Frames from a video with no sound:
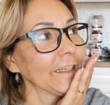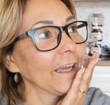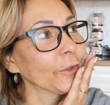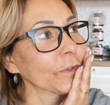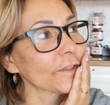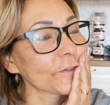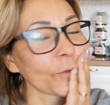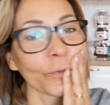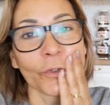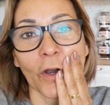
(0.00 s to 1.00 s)
Agora
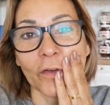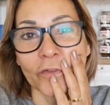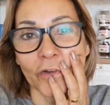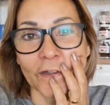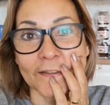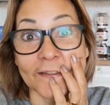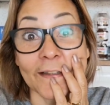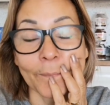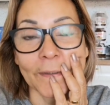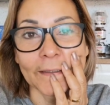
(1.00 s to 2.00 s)
são nove horas
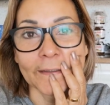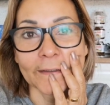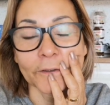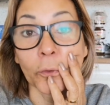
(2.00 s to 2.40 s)
da manhã.